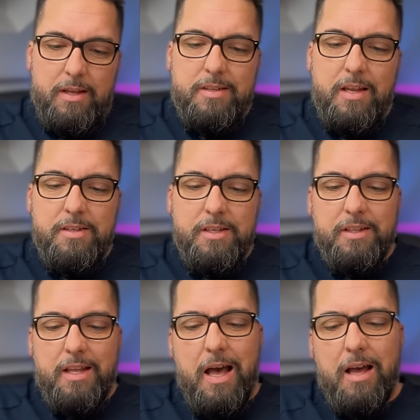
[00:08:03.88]
denn die
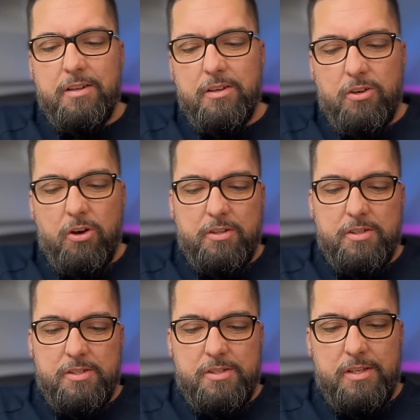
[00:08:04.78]
Gnade
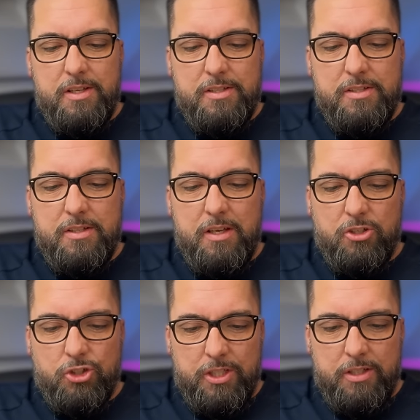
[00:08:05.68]
Gottes ist
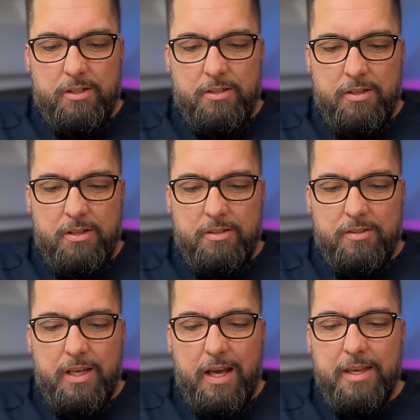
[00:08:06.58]
erschienen,
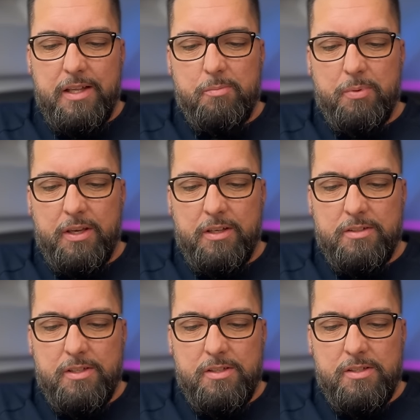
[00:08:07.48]
die heilbringend
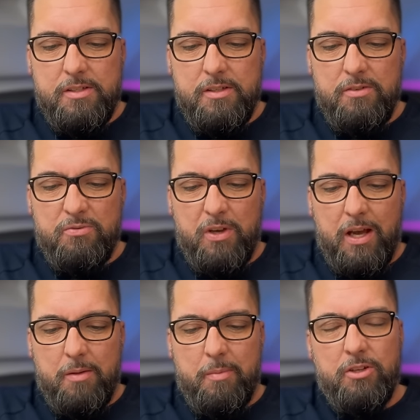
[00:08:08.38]
ist für
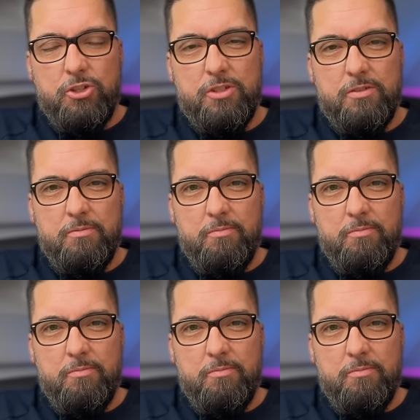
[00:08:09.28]
alle Menschen.